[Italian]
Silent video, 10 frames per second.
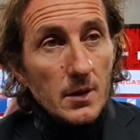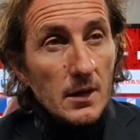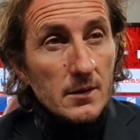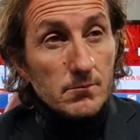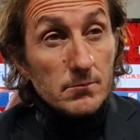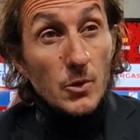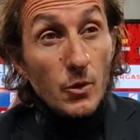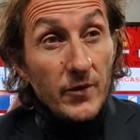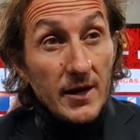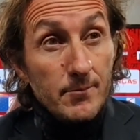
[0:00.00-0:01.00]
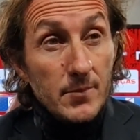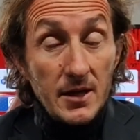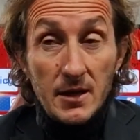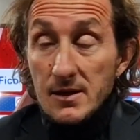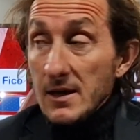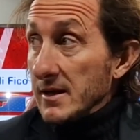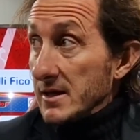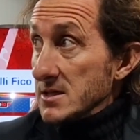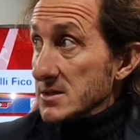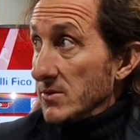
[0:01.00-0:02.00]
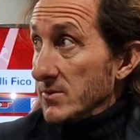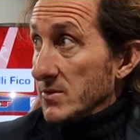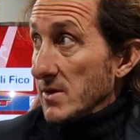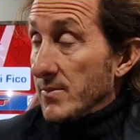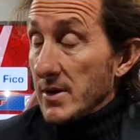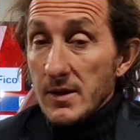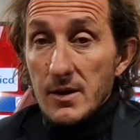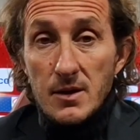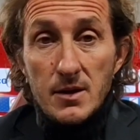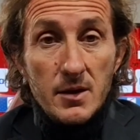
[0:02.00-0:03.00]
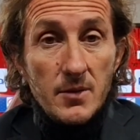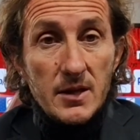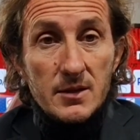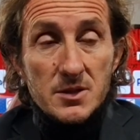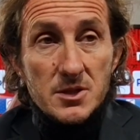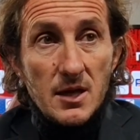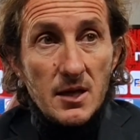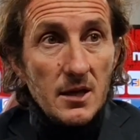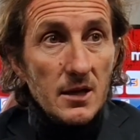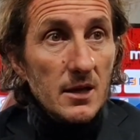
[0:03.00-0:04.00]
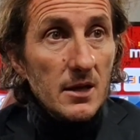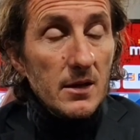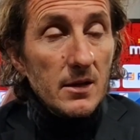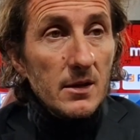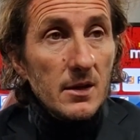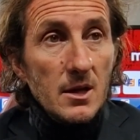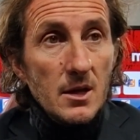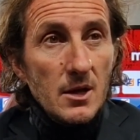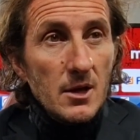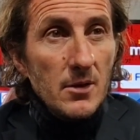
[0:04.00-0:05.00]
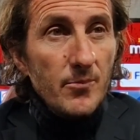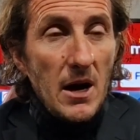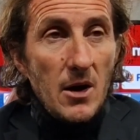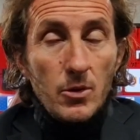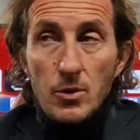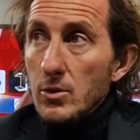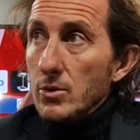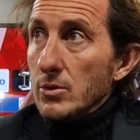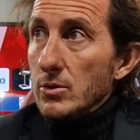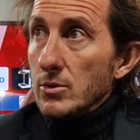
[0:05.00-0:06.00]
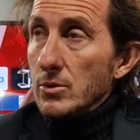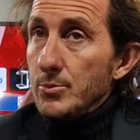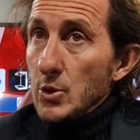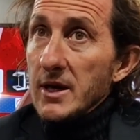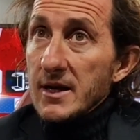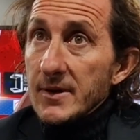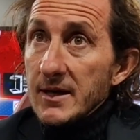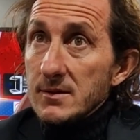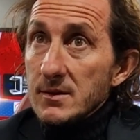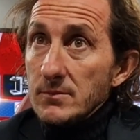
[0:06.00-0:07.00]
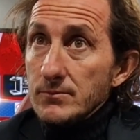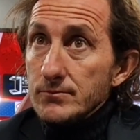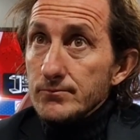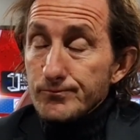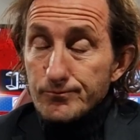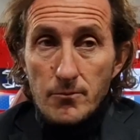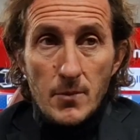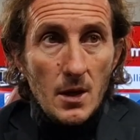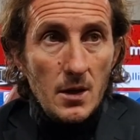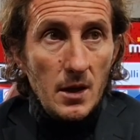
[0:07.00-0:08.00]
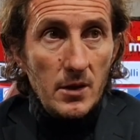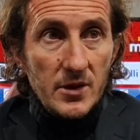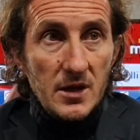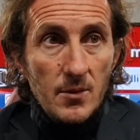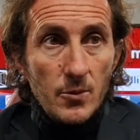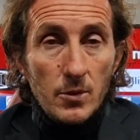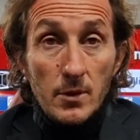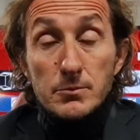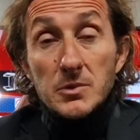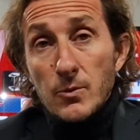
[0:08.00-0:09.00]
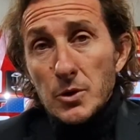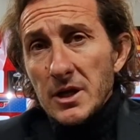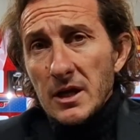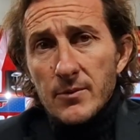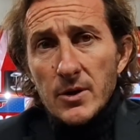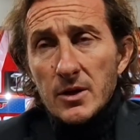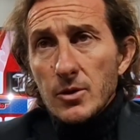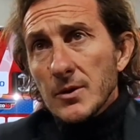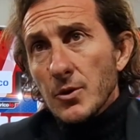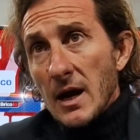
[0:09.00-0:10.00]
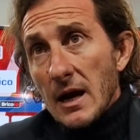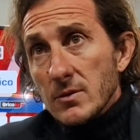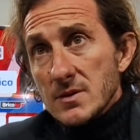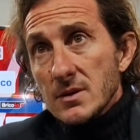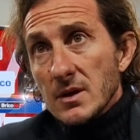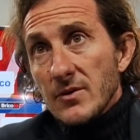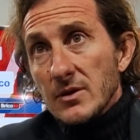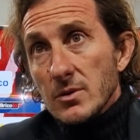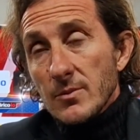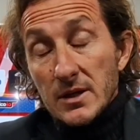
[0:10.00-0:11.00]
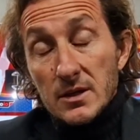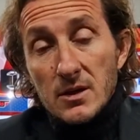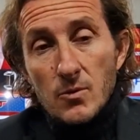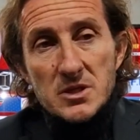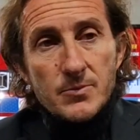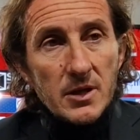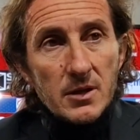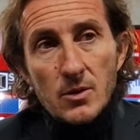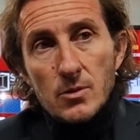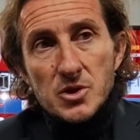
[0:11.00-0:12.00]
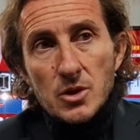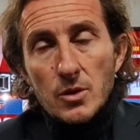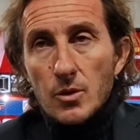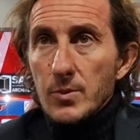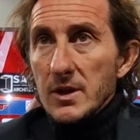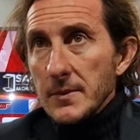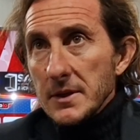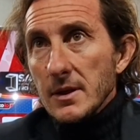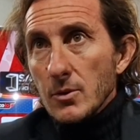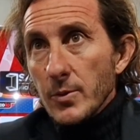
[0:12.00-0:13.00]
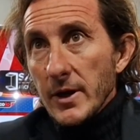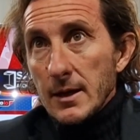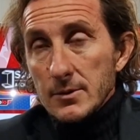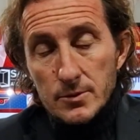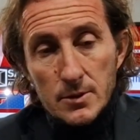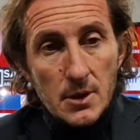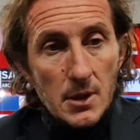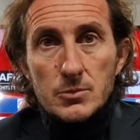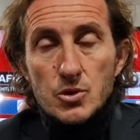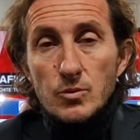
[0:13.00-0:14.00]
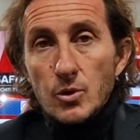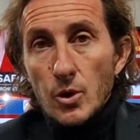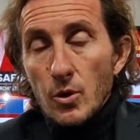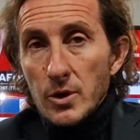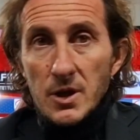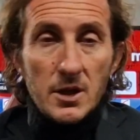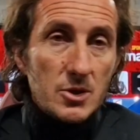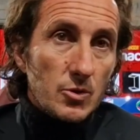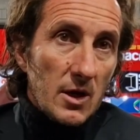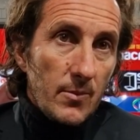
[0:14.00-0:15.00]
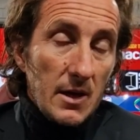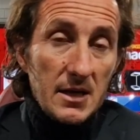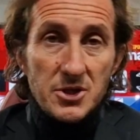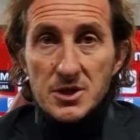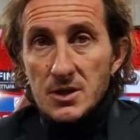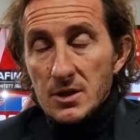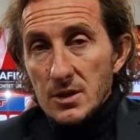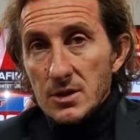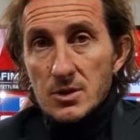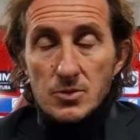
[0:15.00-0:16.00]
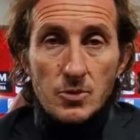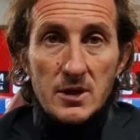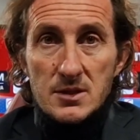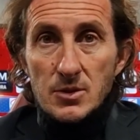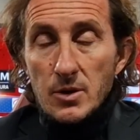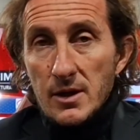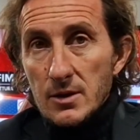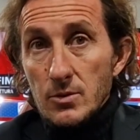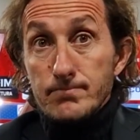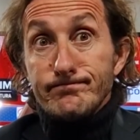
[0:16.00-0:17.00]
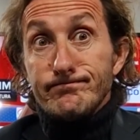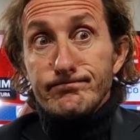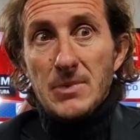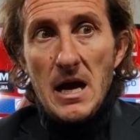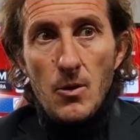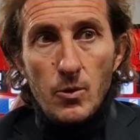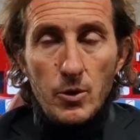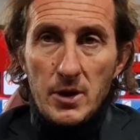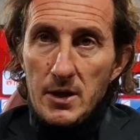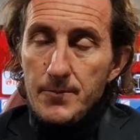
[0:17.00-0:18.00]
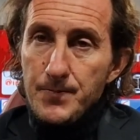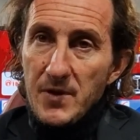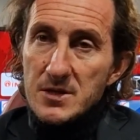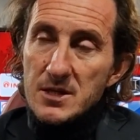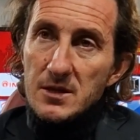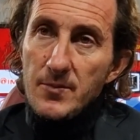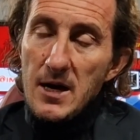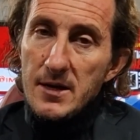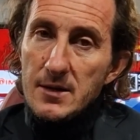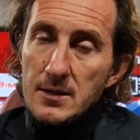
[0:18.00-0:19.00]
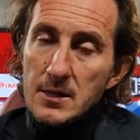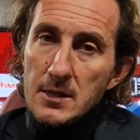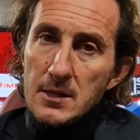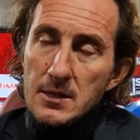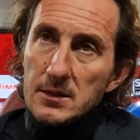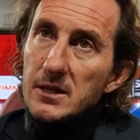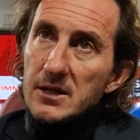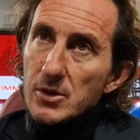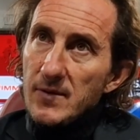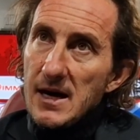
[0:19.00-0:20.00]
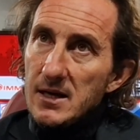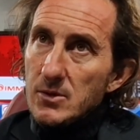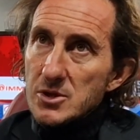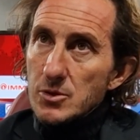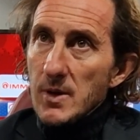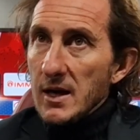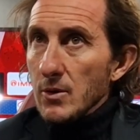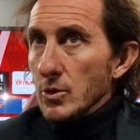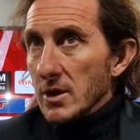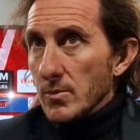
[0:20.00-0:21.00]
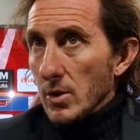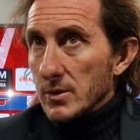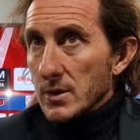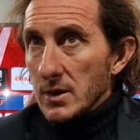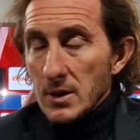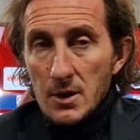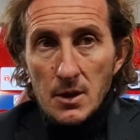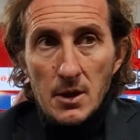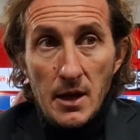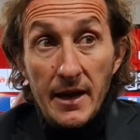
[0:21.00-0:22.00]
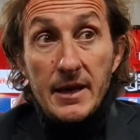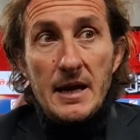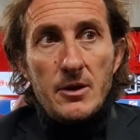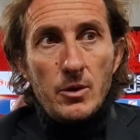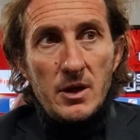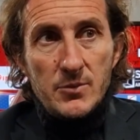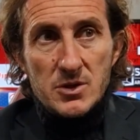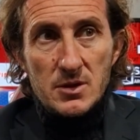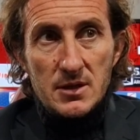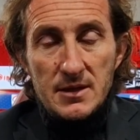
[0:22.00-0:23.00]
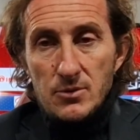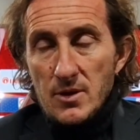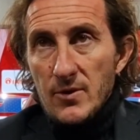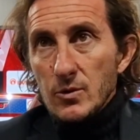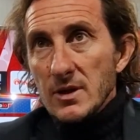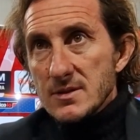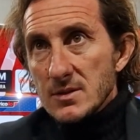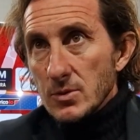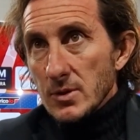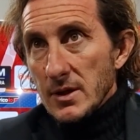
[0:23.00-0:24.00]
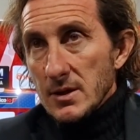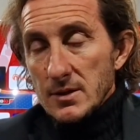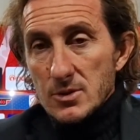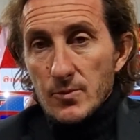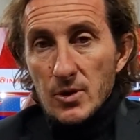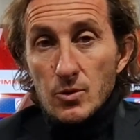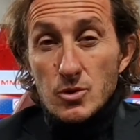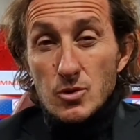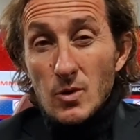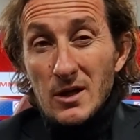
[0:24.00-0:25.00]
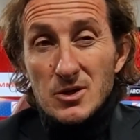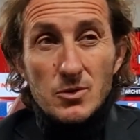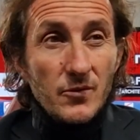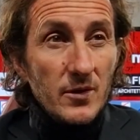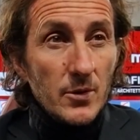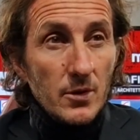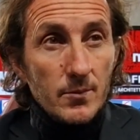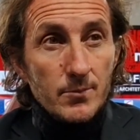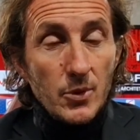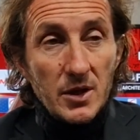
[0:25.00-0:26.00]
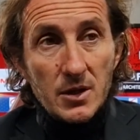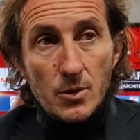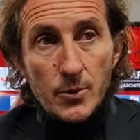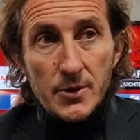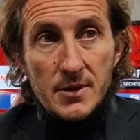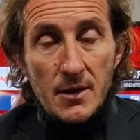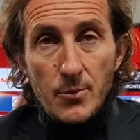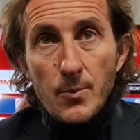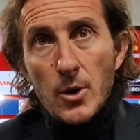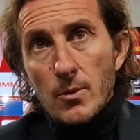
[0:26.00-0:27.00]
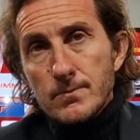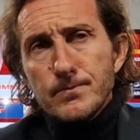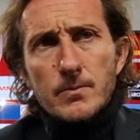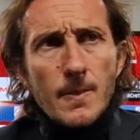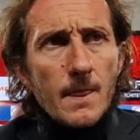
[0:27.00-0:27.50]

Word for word: in realtà dovrebbe rientrare Cristo, dovrebbe rimetterci anche Paolo più allenamenti e vediamo. Devo dire che abbiamo ritrovato Kautz che ha fatto una partita quasi per intero, un giocatore completamente recuperato. Su Muroni, su Kabashi, su questi io credo, mi auguro che in settimana di ritrovarli, così come anche William Motti. È chiaro che bisogna dargli una valutazione, soprattutto su quelli che sono fermi un pochettino più di tempo, però